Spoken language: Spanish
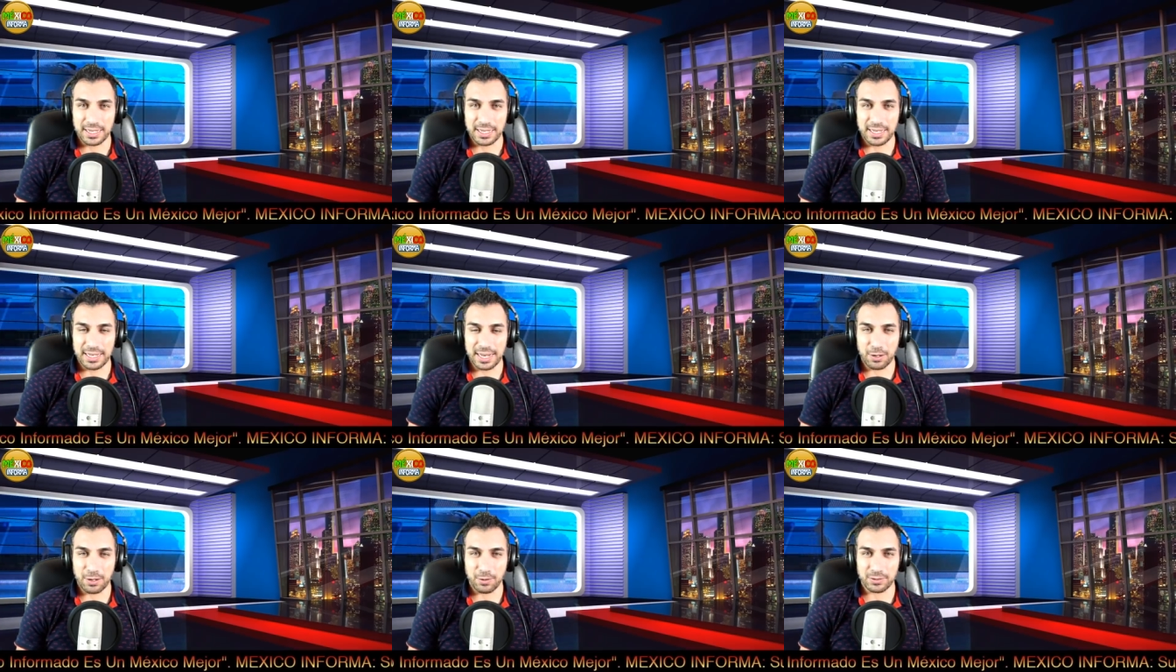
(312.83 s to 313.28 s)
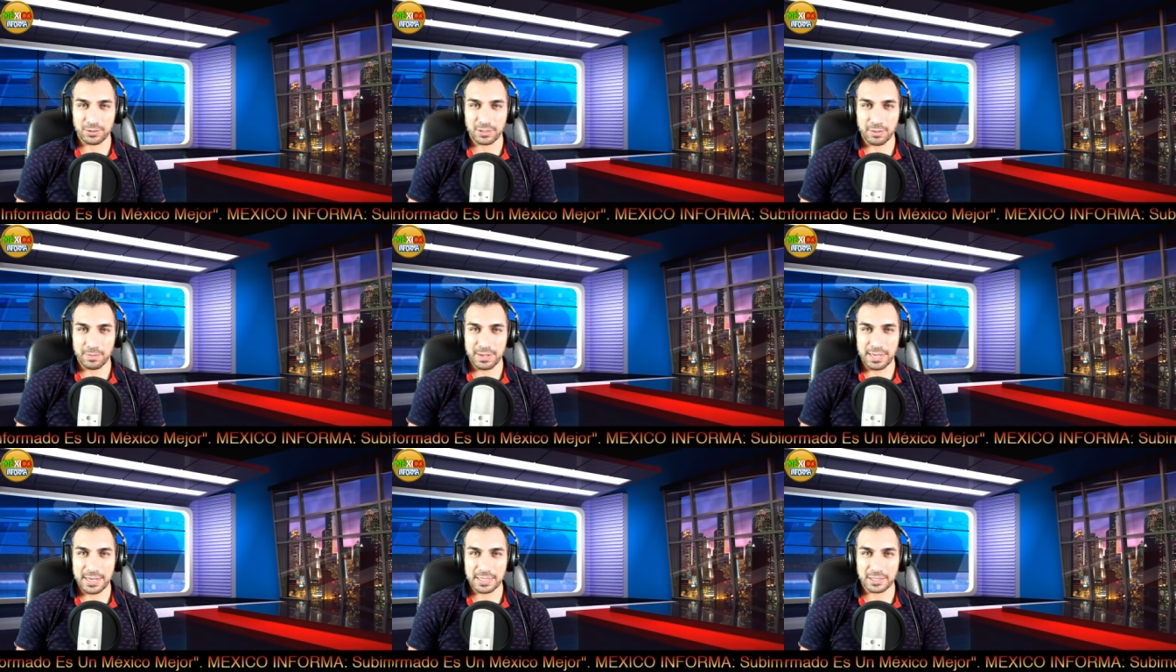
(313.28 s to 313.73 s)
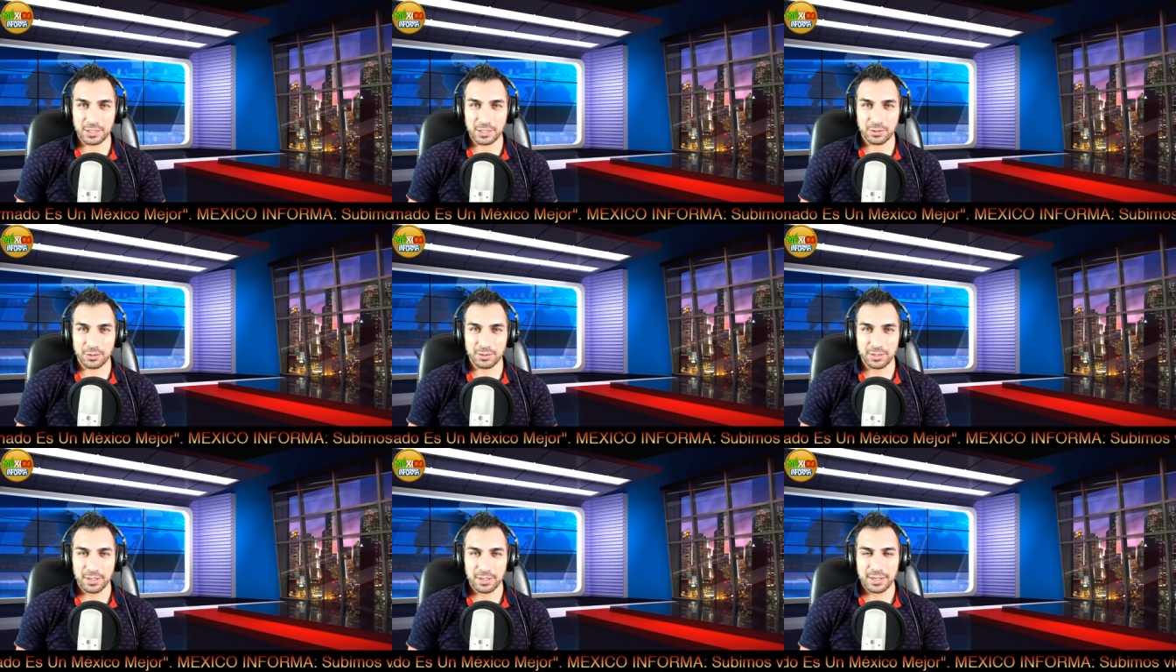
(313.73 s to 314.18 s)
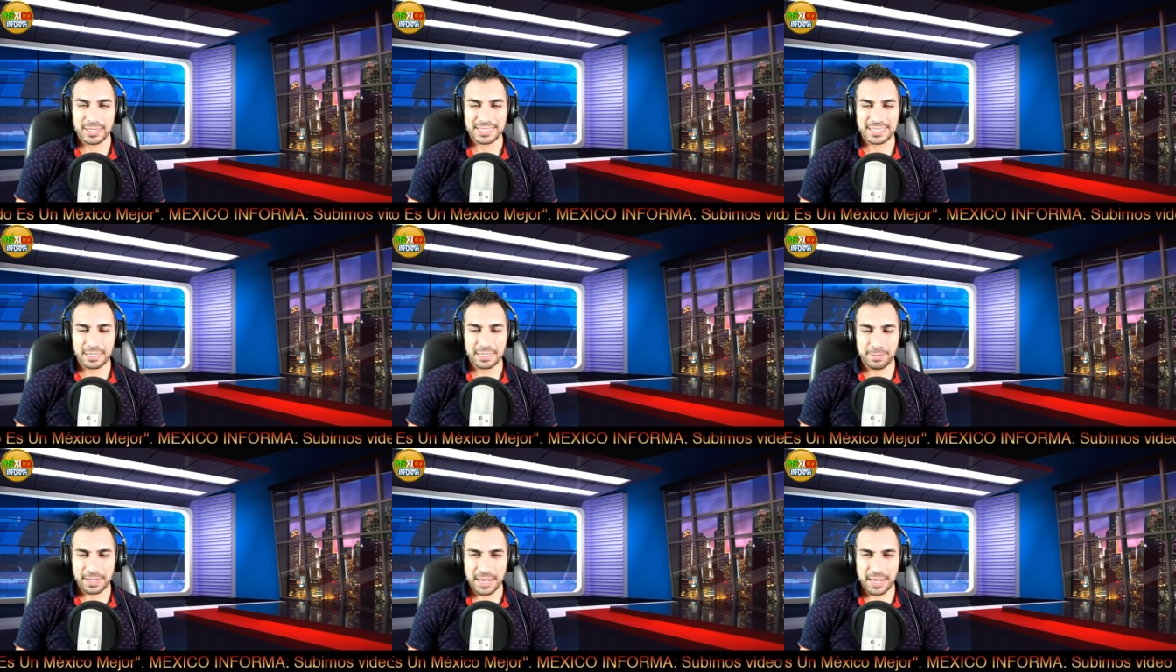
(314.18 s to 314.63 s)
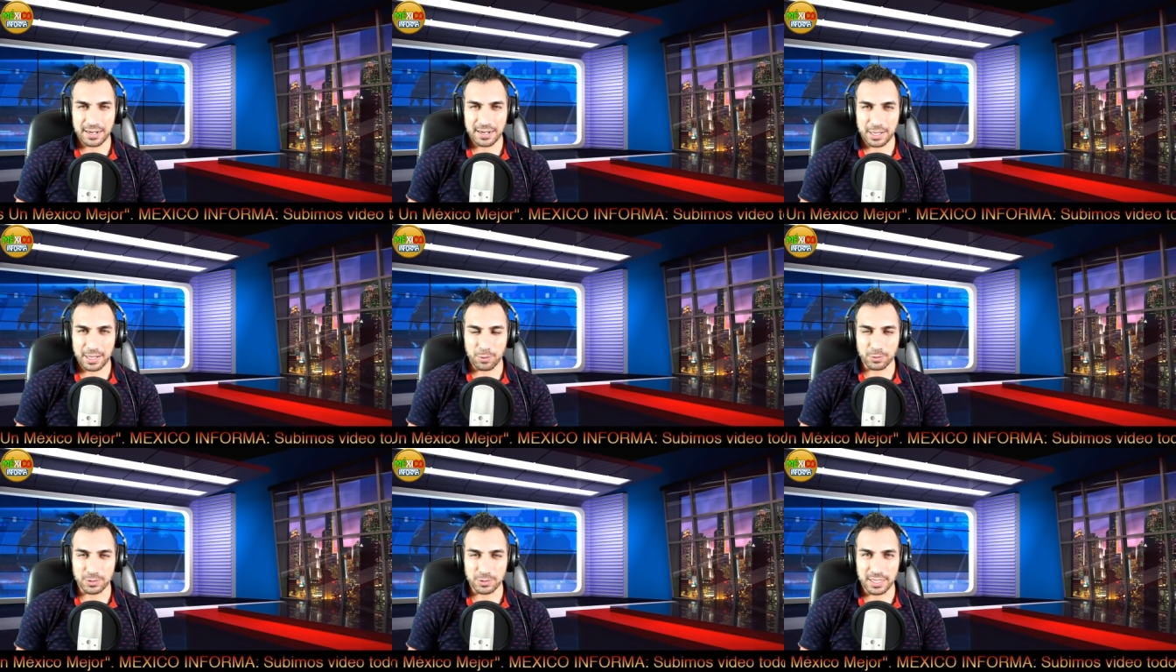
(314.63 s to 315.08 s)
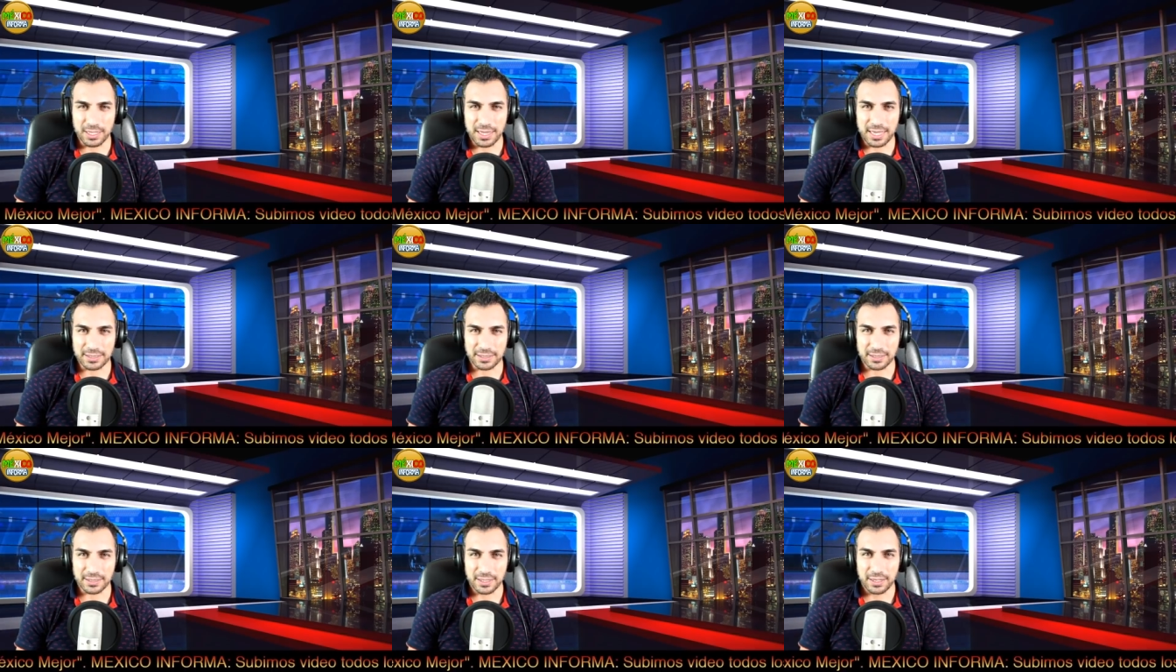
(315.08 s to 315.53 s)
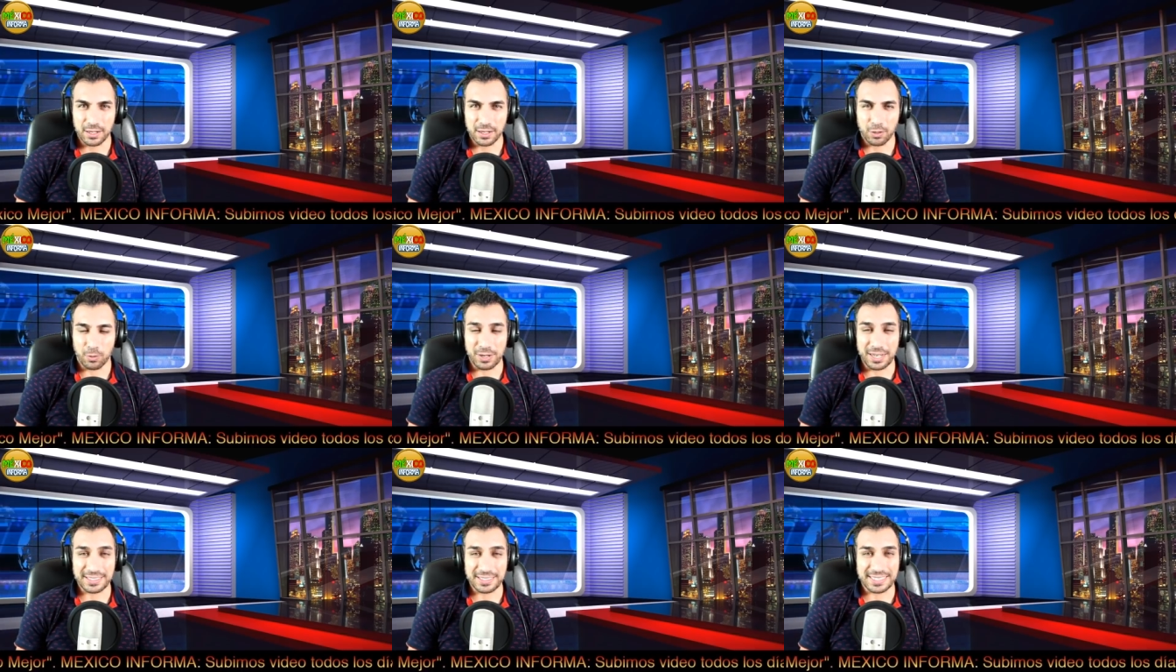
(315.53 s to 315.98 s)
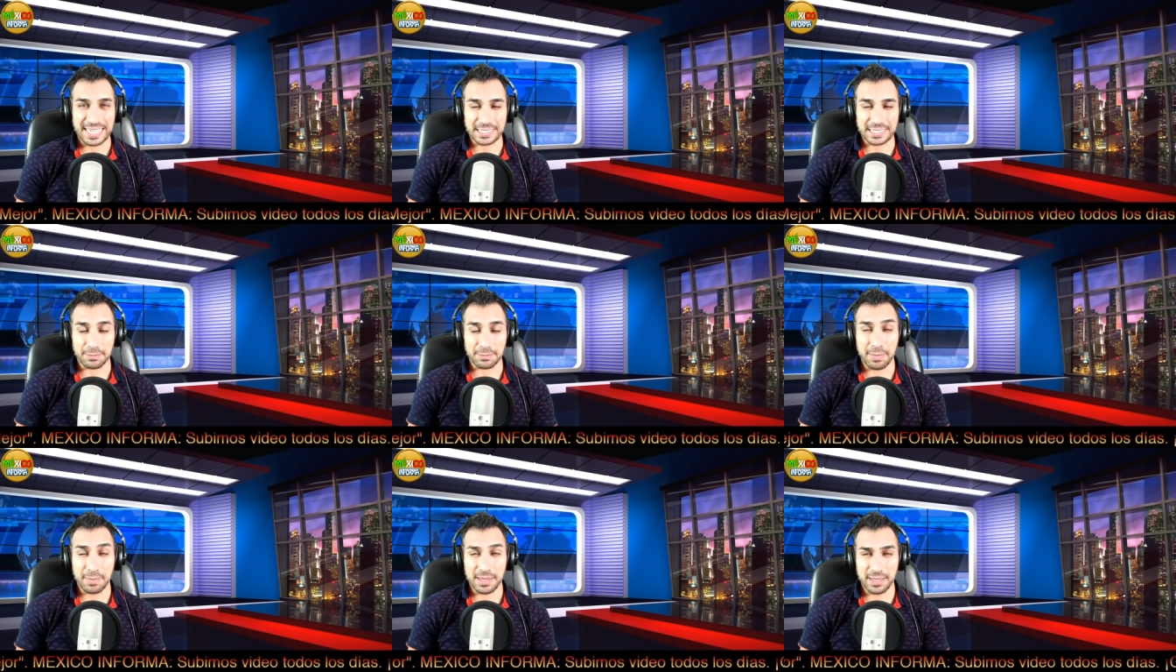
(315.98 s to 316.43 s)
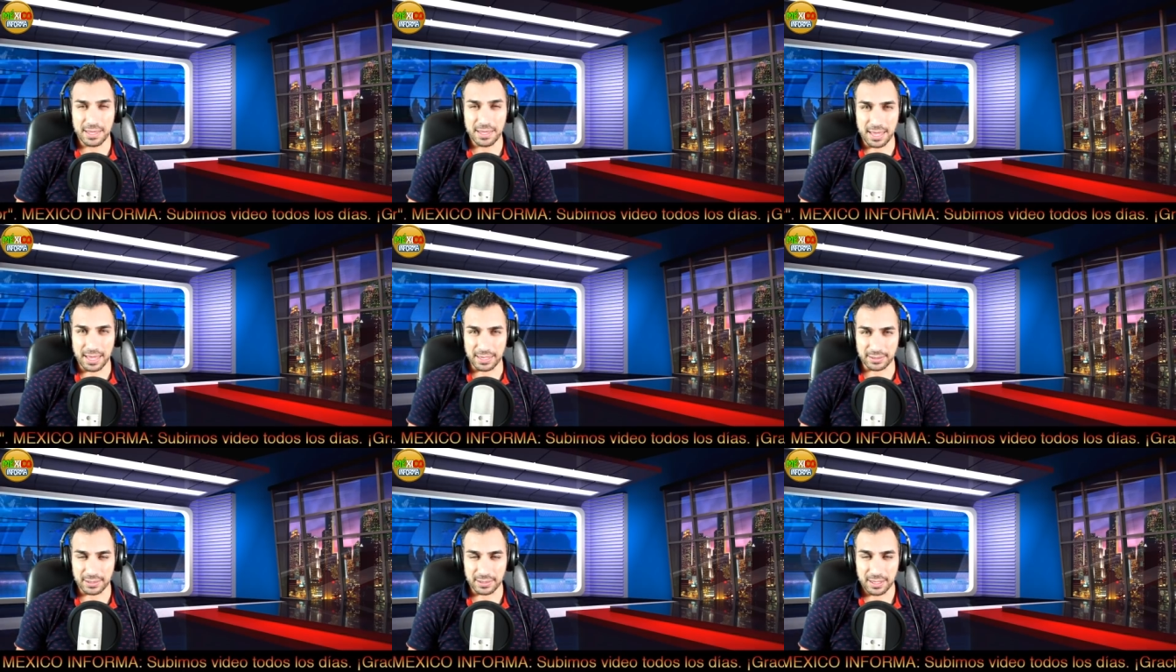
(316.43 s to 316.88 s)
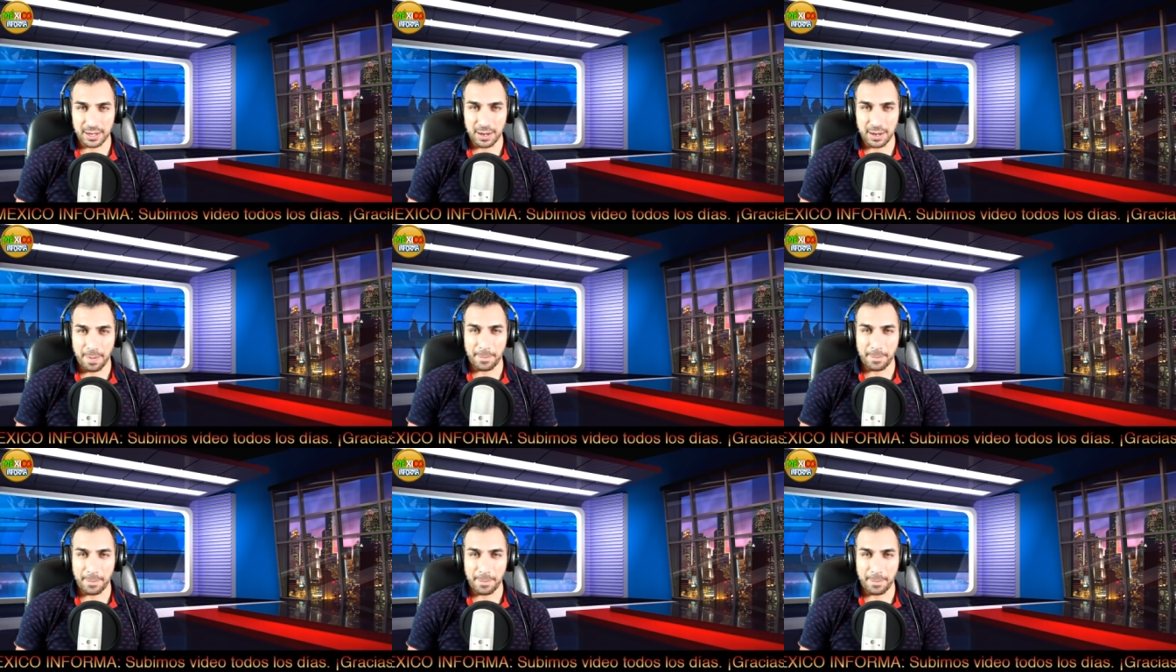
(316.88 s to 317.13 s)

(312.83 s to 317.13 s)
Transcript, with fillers: y la contaminación se verán reducidas con estas medidas.